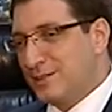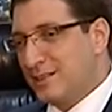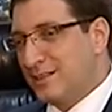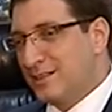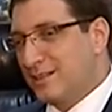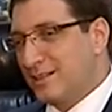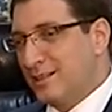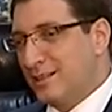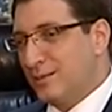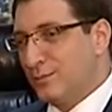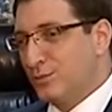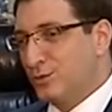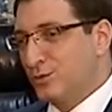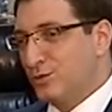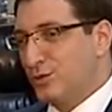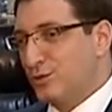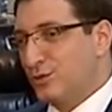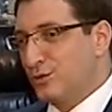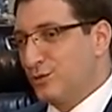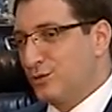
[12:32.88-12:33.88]
kadarıyla bu
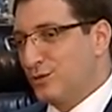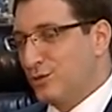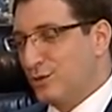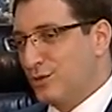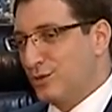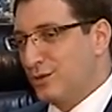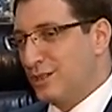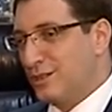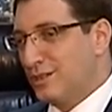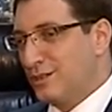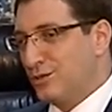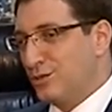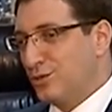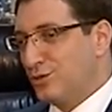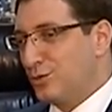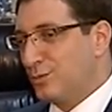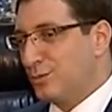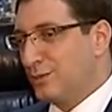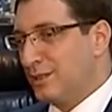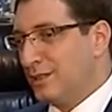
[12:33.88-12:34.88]
sorunların
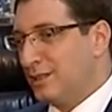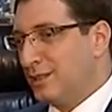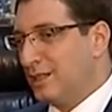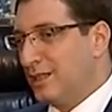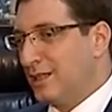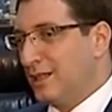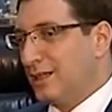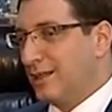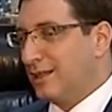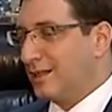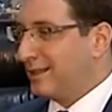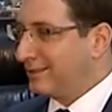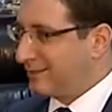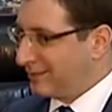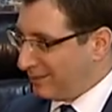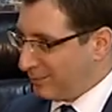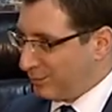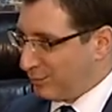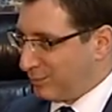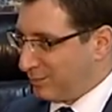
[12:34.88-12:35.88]
çözümüne
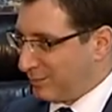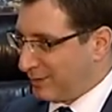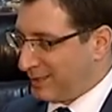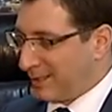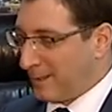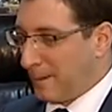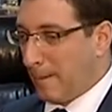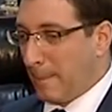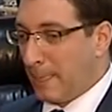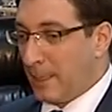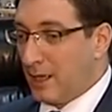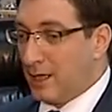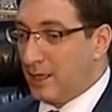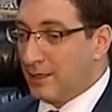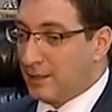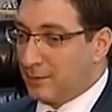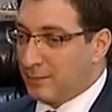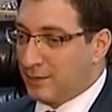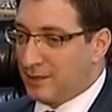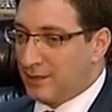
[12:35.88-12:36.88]
katkıda bulunmak.
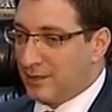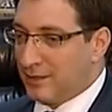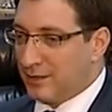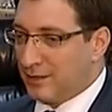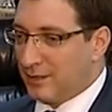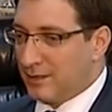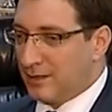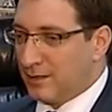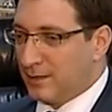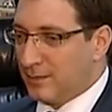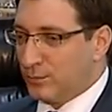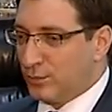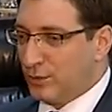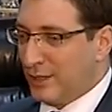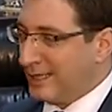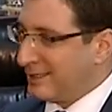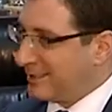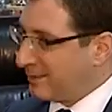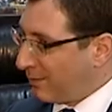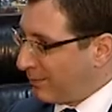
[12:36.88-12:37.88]
Tabii ki e, bu
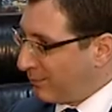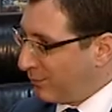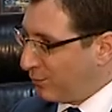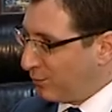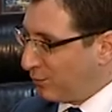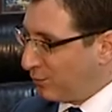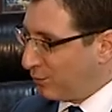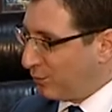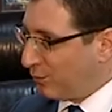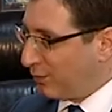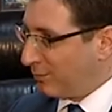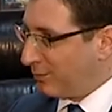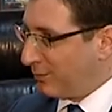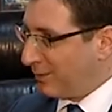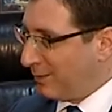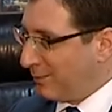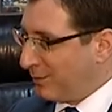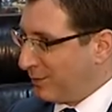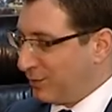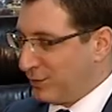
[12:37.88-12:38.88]
her zaman mümkün
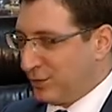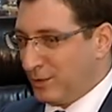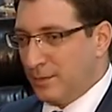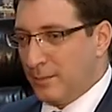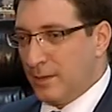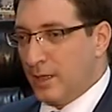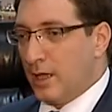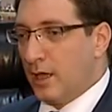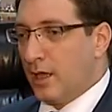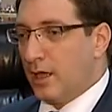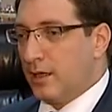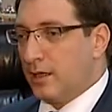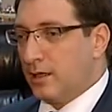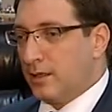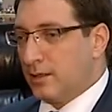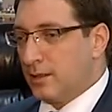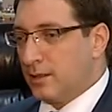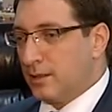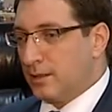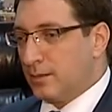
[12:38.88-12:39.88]
olmayabiliyor. E,
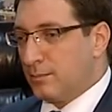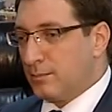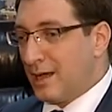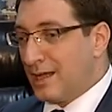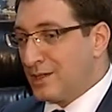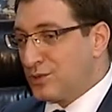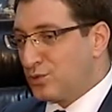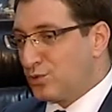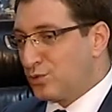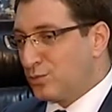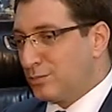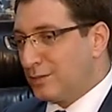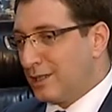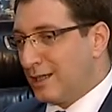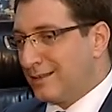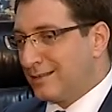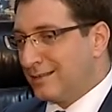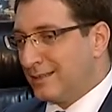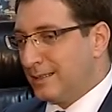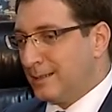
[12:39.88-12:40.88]
bazı
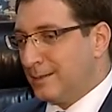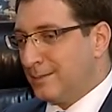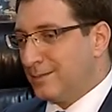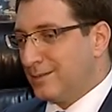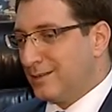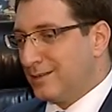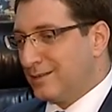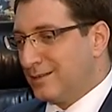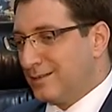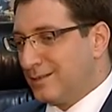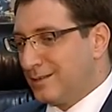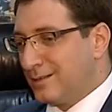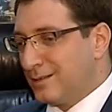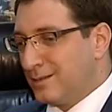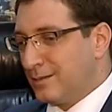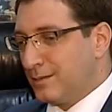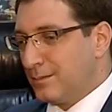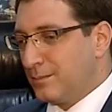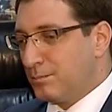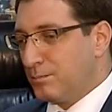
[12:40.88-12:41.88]
durumlarda e,
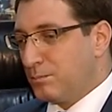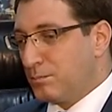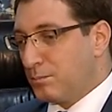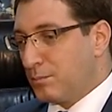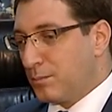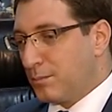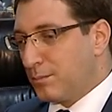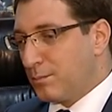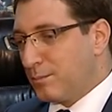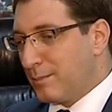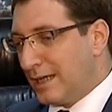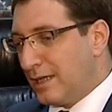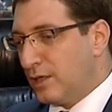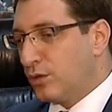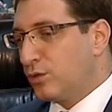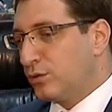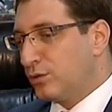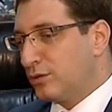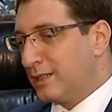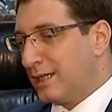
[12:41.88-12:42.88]
belli
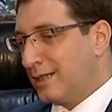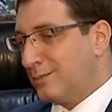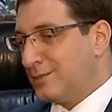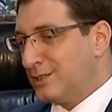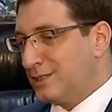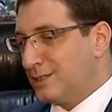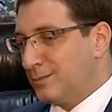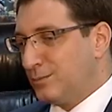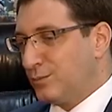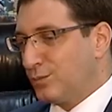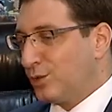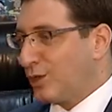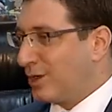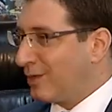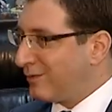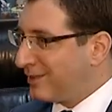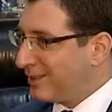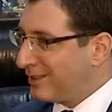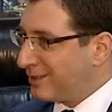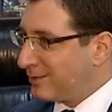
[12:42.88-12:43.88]
konular bizim
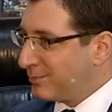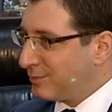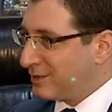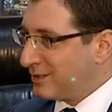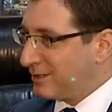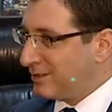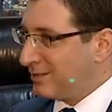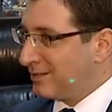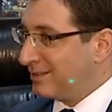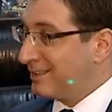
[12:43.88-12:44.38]
görev alanımızın,